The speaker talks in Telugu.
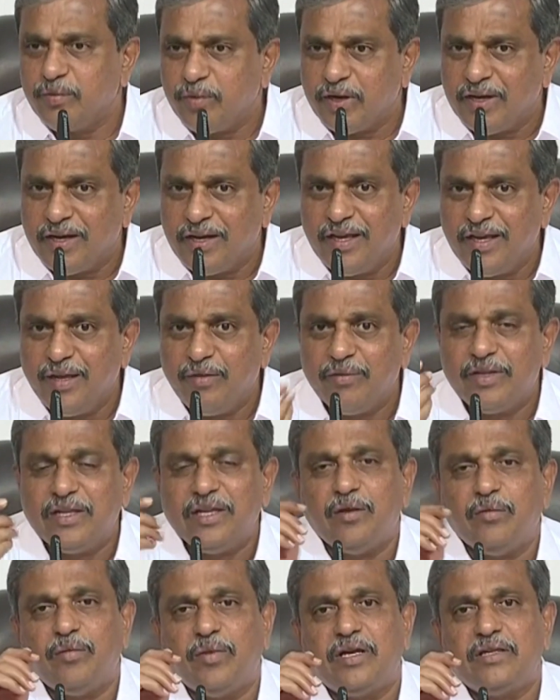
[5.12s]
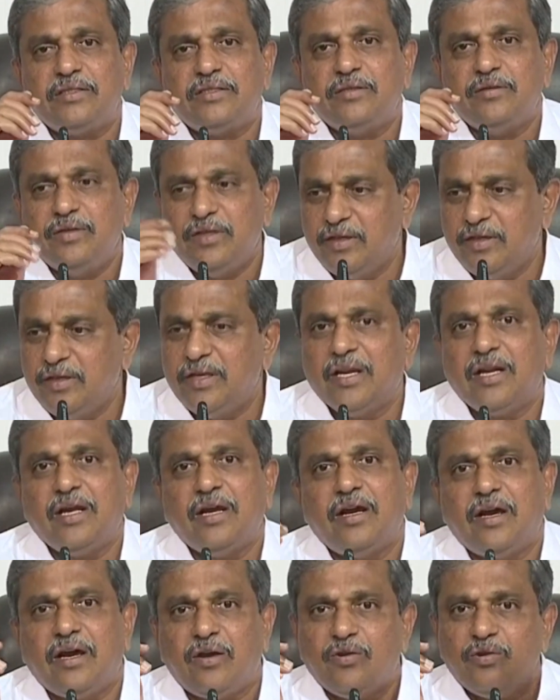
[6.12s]
మొన్ననే ఈ మధ్యనే మార్చి ఈ నెల
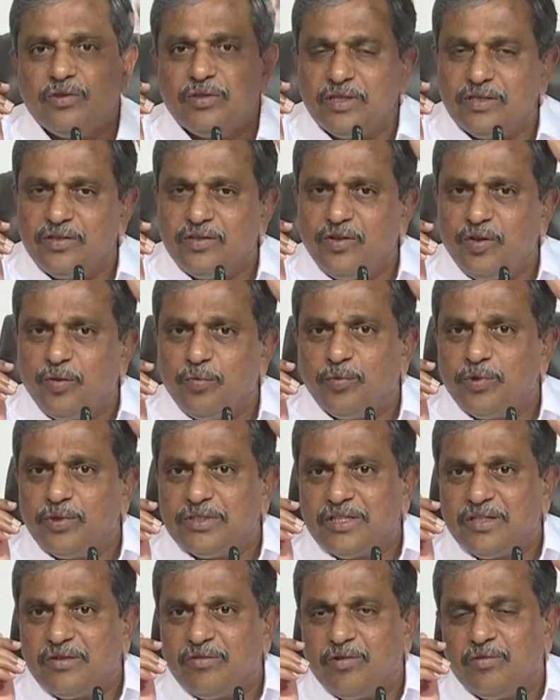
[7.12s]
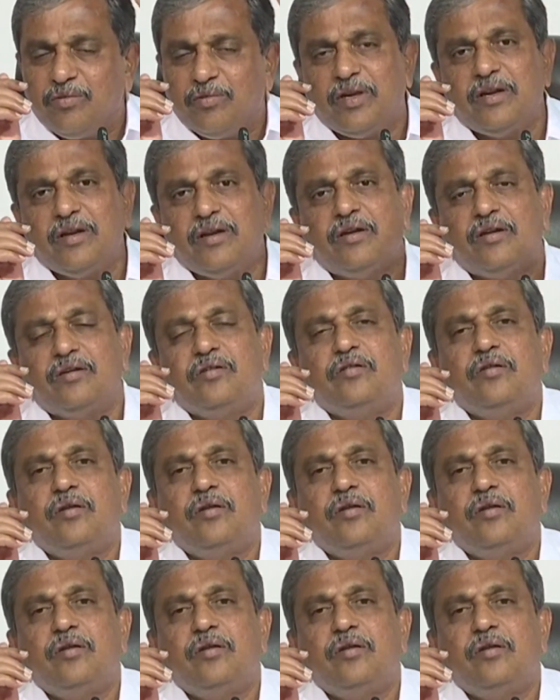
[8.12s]
ఆరో తేదీన ఇప్పుడు చంద్రబాబు నాయుడు గారు